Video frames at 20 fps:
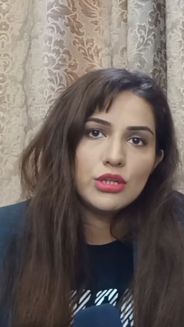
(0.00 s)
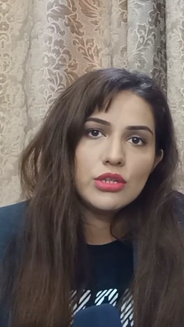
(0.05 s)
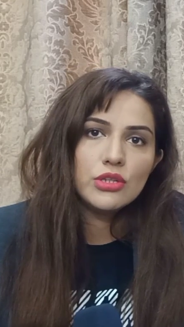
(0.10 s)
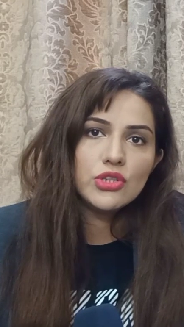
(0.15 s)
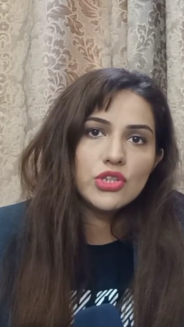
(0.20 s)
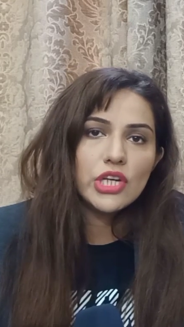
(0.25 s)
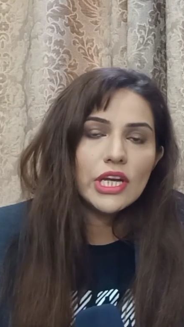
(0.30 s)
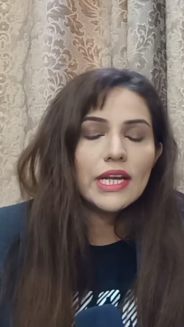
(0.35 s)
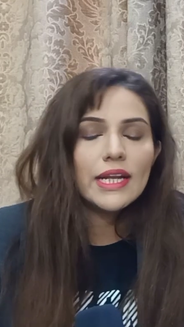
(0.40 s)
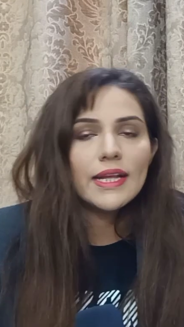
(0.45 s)

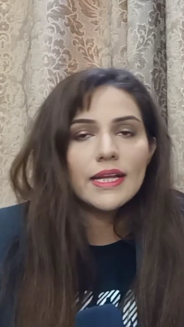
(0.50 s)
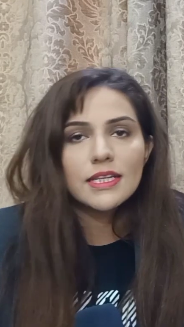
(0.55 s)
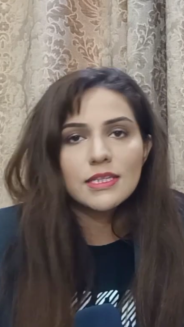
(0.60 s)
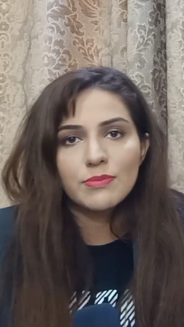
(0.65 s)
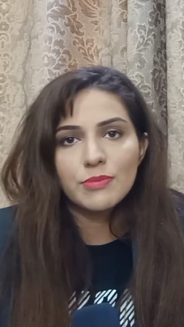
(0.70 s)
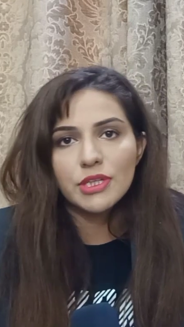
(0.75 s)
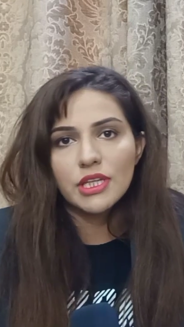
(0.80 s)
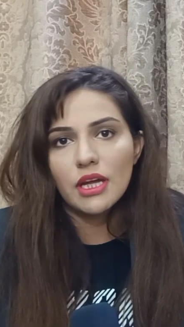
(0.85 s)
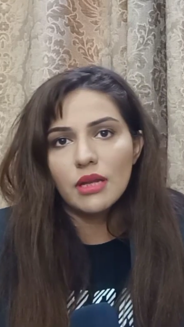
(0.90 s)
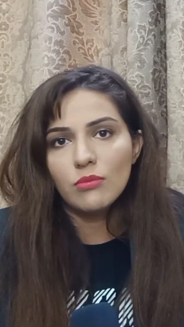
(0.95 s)
जेल के
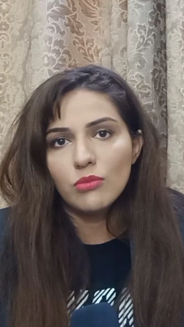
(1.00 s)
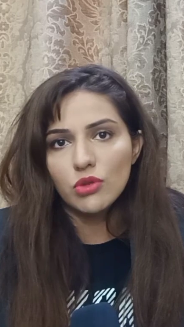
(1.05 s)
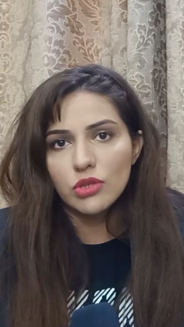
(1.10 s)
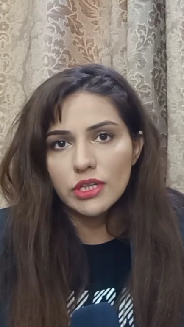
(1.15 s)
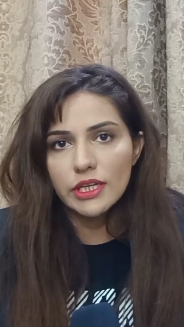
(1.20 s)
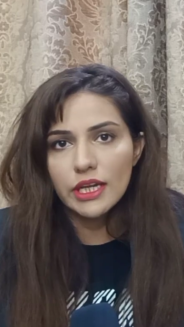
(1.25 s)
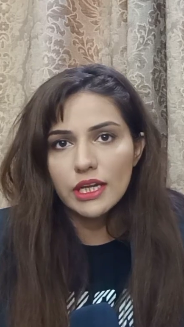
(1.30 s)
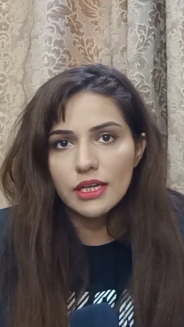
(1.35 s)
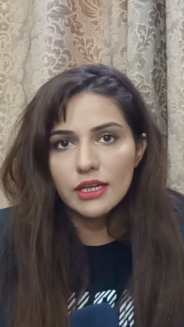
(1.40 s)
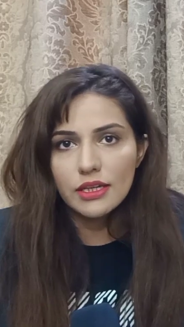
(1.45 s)
अस्पताल
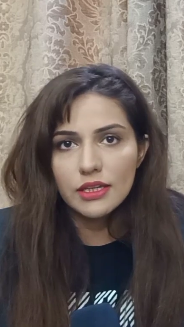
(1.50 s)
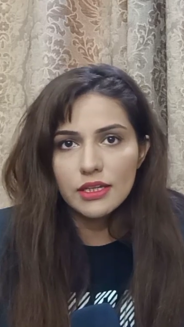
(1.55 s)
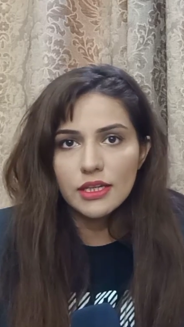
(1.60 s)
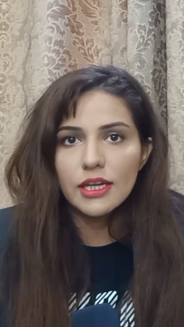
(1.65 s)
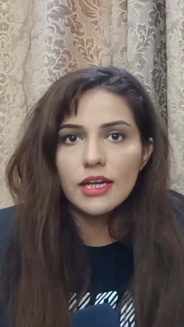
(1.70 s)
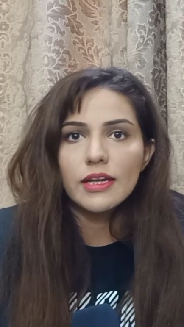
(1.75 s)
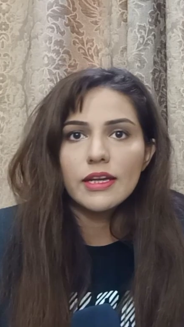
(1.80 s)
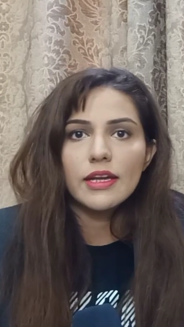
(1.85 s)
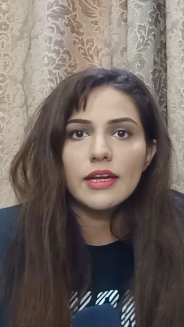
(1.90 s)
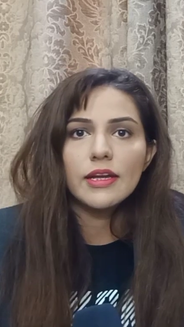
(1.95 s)
मुंतकिल कर
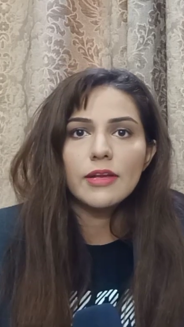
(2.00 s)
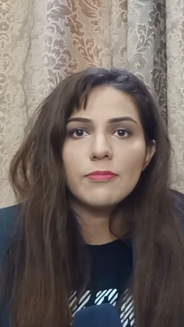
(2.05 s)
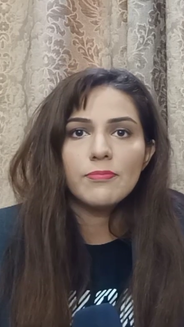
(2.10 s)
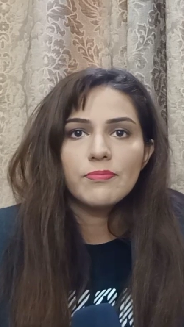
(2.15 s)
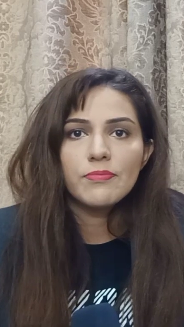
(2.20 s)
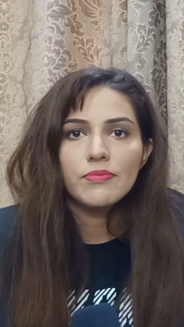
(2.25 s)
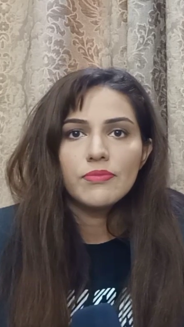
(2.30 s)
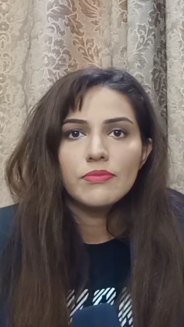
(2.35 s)
दिया गया है